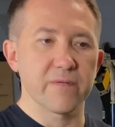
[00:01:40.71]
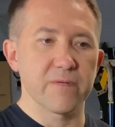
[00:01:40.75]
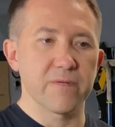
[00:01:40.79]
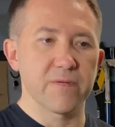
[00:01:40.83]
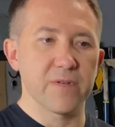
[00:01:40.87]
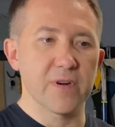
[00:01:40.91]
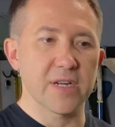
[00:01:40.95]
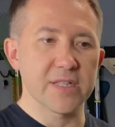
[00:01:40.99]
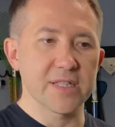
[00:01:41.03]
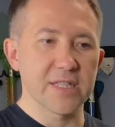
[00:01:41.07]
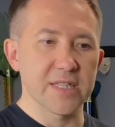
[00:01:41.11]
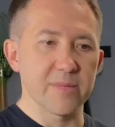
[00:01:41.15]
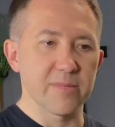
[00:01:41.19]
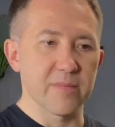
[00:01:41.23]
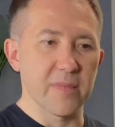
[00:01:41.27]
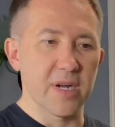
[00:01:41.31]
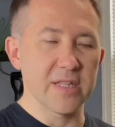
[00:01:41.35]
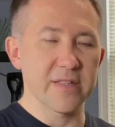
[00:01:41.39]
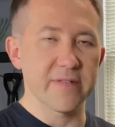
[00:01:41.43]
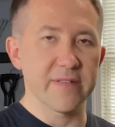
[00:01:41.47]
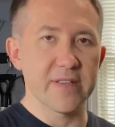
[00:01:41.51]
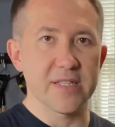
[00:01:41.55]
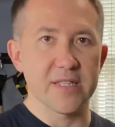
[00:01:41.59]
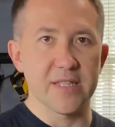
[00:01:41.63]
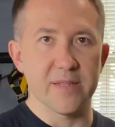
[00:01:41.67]
входным
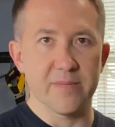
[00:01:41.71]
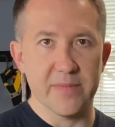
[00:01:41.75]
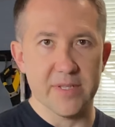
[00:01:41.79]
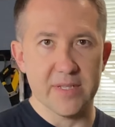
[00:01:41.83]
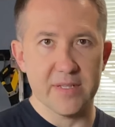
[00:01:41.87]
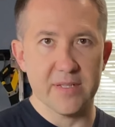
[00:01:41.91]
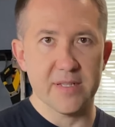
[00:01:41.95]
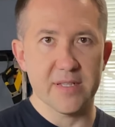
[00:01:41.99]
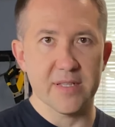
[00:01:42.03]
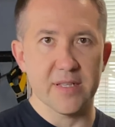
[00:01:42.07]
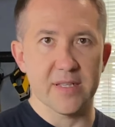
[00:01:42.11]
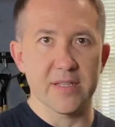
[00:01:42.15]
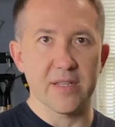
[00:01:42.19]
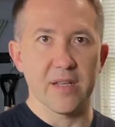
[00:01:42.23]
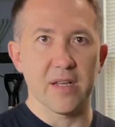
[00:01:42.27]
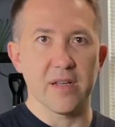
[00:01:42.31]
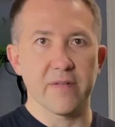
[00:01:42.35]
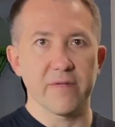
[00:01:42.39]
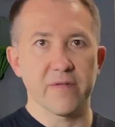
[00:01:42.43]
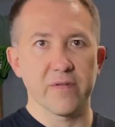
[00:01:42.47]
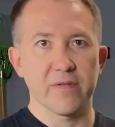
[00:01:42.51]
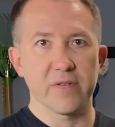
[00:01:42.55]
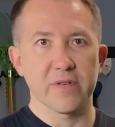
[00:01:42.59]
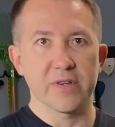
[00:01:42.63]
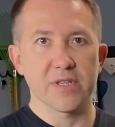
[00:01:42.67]
отверстием, так сказать, э,
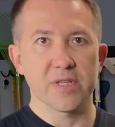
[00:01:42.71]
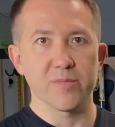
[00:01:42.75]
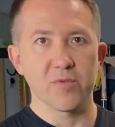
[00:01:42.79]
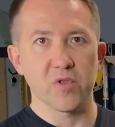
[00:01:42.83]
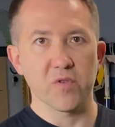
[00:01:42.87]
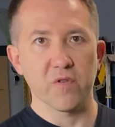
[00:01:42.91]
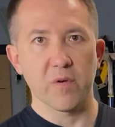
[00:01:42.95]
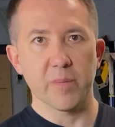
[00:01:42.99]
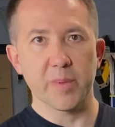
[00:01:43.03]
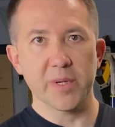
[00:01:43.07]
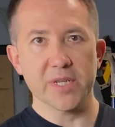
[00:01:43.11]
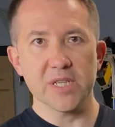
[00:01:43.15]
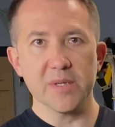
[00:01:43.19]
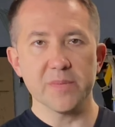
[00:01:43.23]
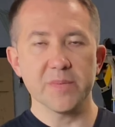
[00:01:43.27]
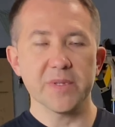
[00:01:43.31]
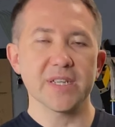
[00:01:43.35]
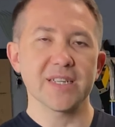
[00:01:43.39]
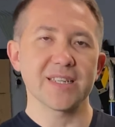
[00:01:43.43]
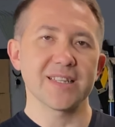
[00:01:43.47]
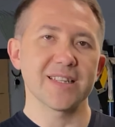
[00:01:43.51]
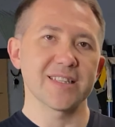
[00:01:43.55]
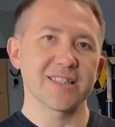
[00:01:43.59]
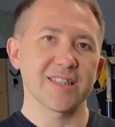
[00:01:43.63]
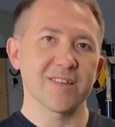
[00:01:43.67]
выжимного
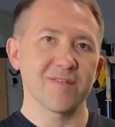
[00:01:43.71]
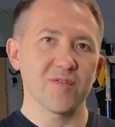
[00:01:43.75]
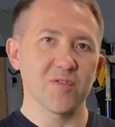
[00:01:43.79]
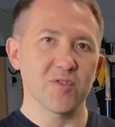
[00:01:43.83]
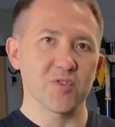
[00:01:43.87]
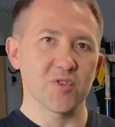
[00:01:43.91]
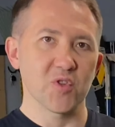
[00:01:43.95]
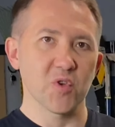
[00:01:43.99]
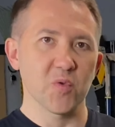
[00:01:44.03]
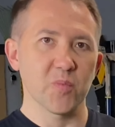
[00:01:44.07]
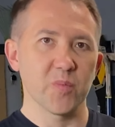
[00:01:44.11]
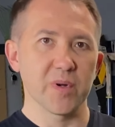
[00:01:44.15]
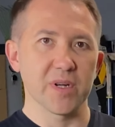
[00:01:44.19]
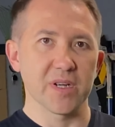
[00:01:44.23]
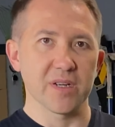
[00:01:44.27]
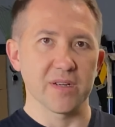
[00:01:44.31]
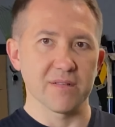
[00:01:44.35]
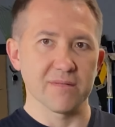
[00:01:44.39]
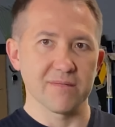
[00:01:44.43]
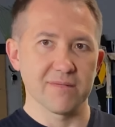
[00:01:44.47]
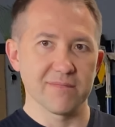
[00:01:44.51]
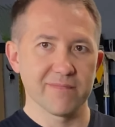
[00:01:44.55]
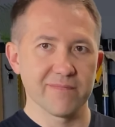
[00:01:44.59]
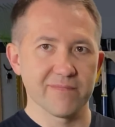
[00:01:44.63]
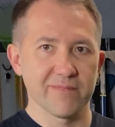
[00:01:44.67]
подшипника для того, чтобы
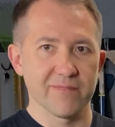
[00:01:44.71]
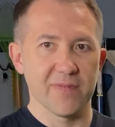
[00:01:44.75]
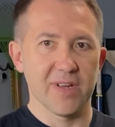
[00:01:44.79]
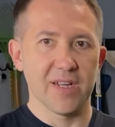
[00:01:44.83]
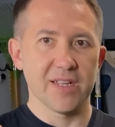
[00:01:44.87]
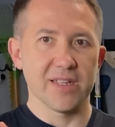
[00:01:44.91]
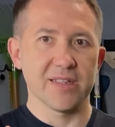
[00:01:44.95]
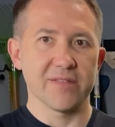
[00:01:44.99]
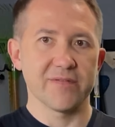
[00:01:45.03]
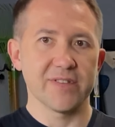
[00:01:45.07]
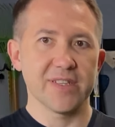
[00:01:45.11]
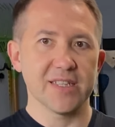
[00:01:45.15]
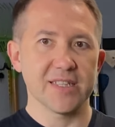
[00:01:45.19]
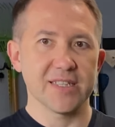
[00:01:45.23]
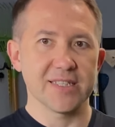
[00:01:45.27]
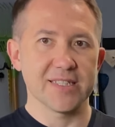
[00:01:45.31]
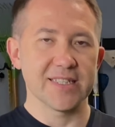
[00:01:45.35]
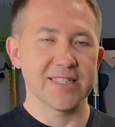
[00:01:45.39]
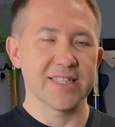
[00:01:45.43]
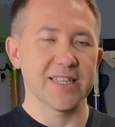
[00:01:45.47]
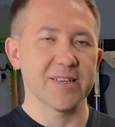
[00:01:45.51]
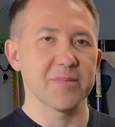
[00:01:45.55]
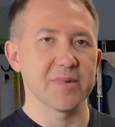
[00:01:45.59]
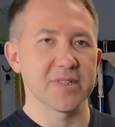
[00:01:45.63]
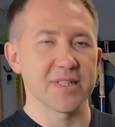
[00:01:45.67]
вся эта
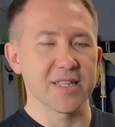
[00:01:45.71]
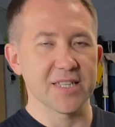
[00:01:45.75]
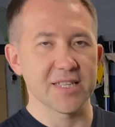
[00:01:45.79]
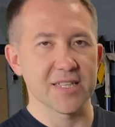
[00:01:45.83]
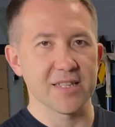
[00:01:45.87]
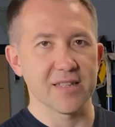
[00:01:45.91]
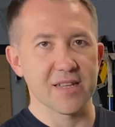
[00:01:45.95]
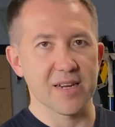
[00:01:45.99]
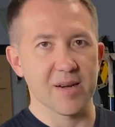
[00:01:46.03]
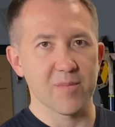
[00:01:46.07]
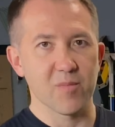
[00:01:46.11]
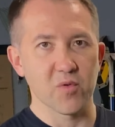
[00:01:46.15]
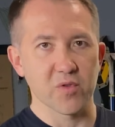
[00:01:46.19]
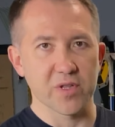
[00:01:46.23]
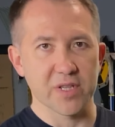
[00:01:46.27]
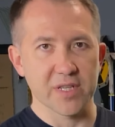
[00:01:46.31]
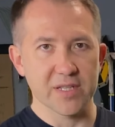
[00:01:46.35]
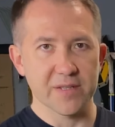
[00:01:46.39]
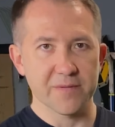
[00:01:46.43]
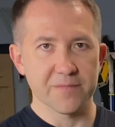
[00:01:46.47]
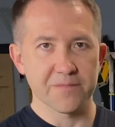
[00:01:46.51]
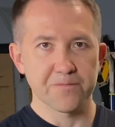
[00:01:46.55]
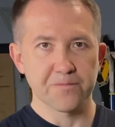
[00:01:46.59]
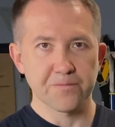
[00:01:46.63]
система начала работать.